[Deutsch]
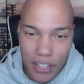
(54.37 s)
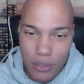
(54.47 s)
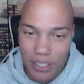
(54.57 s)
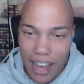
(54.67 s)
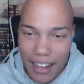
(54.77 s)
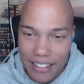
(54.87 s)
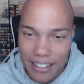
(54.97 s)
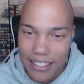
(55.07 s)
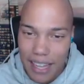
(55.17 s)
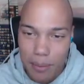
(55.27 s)
gewesen und
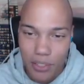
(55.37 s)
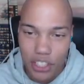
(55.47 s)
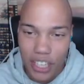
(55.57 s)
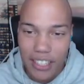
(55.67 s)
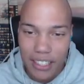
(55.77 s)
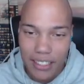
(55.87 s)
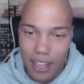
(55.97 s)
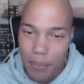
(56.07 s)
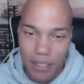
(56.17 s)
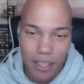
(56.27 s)
garantiert nicht selbstverständlich,
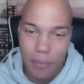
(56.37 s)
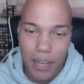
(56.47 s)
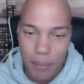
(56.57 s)
da man, ich